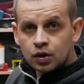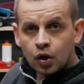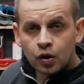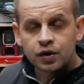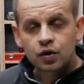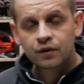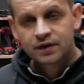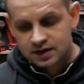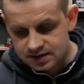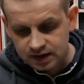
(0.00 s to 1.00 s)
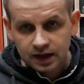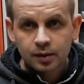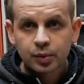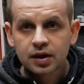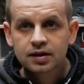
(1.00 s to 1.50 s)
Und ich hoffe, dieses kleine
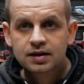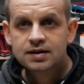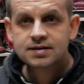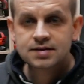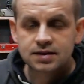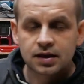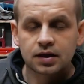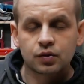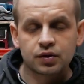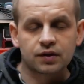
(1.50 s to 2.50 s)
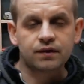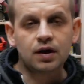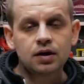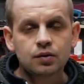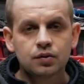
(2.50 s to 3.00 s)
Projekt hat es dir gut
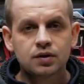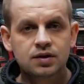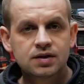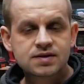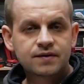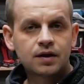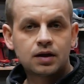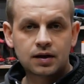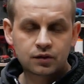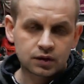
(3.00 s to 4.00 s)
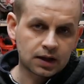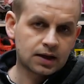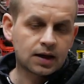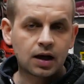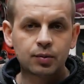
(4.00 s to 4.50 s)
gefallen und in diesem Fall kannst du
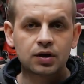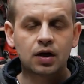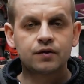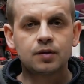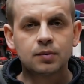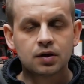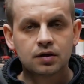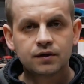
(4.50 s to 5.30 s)
deine Abo da auf dem äh,